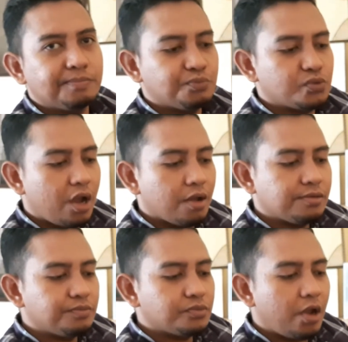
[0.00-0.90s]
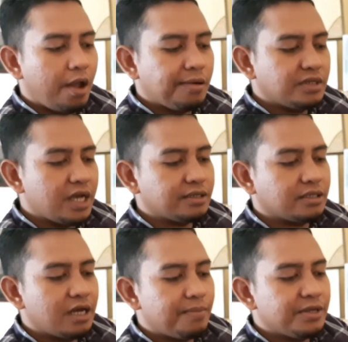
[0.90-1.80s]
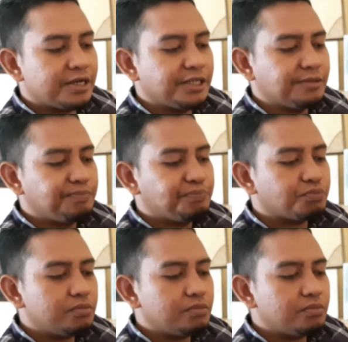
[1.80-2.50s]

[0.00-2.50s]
Segala penyakit. Apa? Ya, segala penyakit.